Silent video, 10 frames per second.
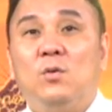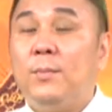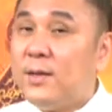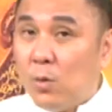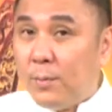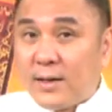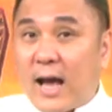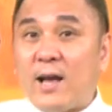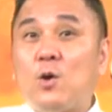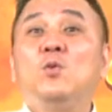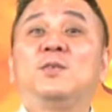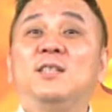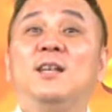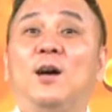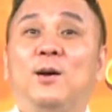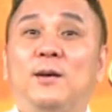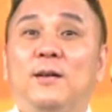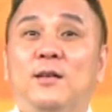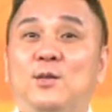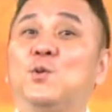我们我们开公司啊，
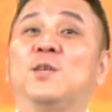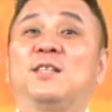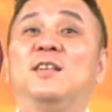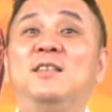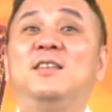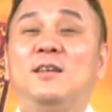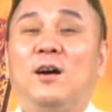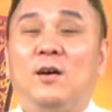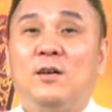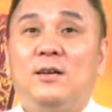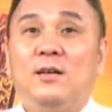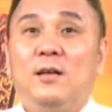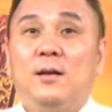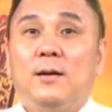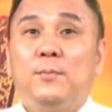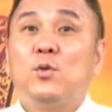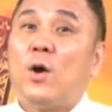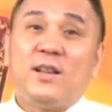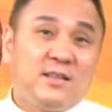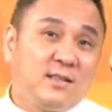做生意哈，不
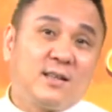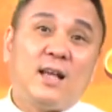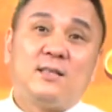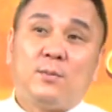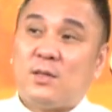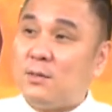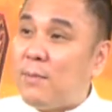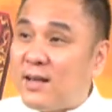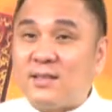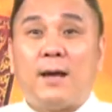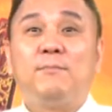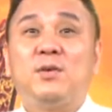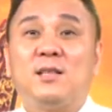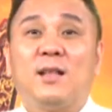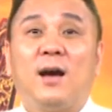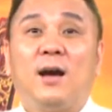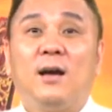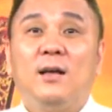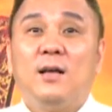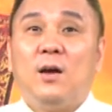管你是干什么，你是卖产品
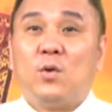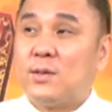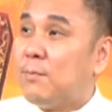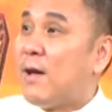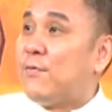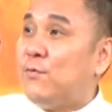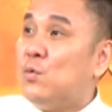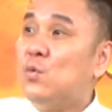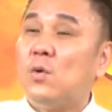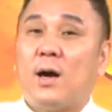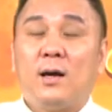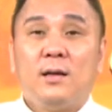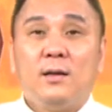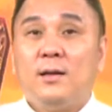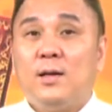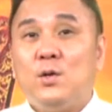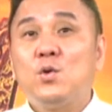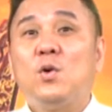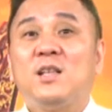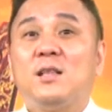啊，或是卖服务啊，
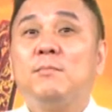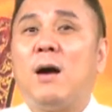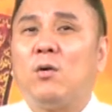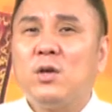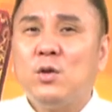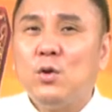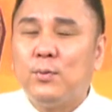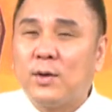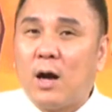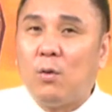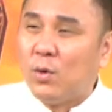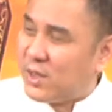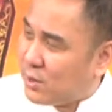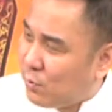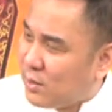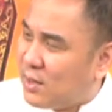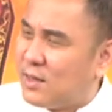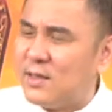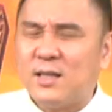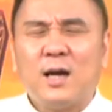如果你的毛利不高，我请问你，
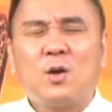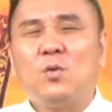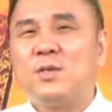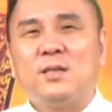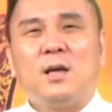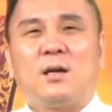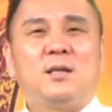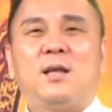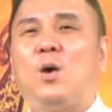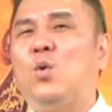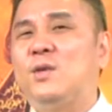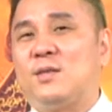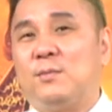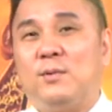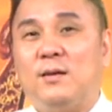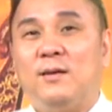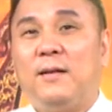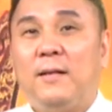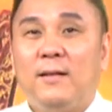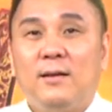你这家公司要跟人家混什么？
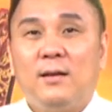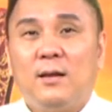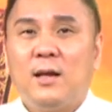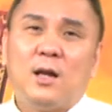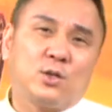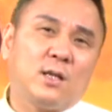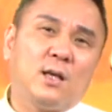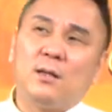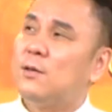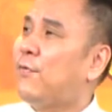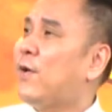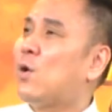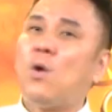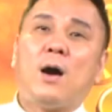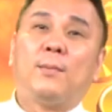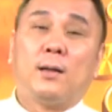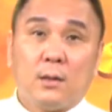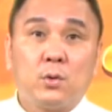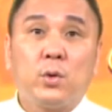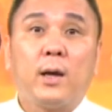哎，老船长，这废话嘛。
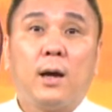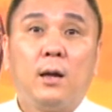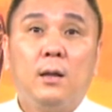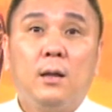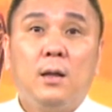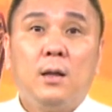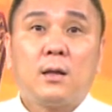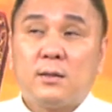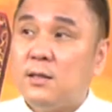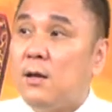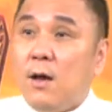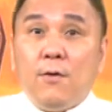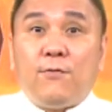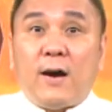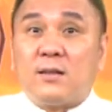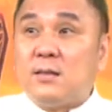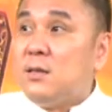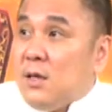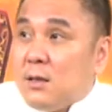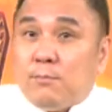那对呀，可是纺
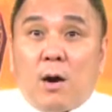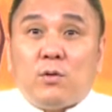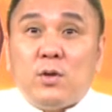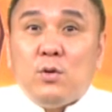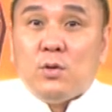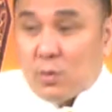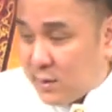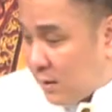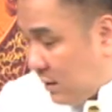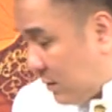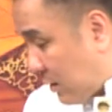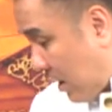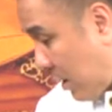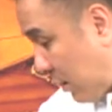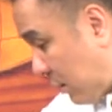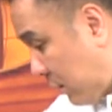织业的毛利率都在地上了。